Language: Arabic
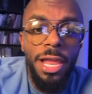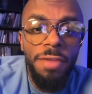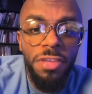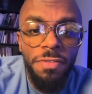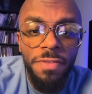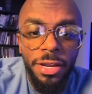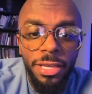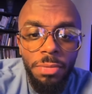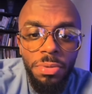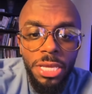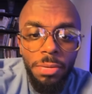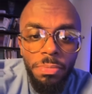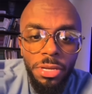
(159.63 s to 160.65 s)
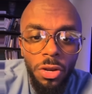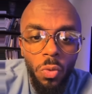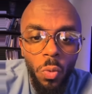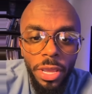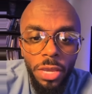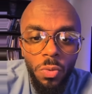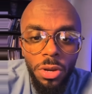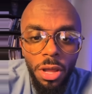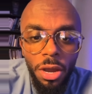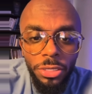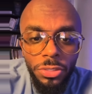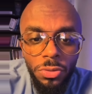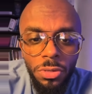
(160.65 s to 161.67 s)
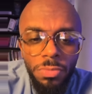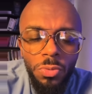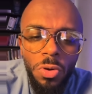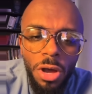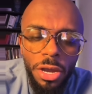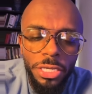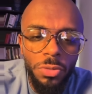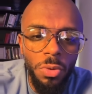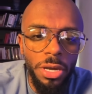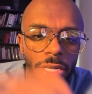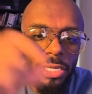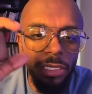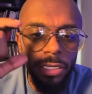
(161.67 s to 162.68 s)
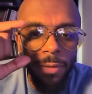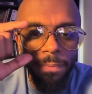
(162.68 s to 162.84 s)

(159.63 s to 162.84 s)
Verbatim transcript: في فرق كبير من الواي والايزو مو وايد وايد.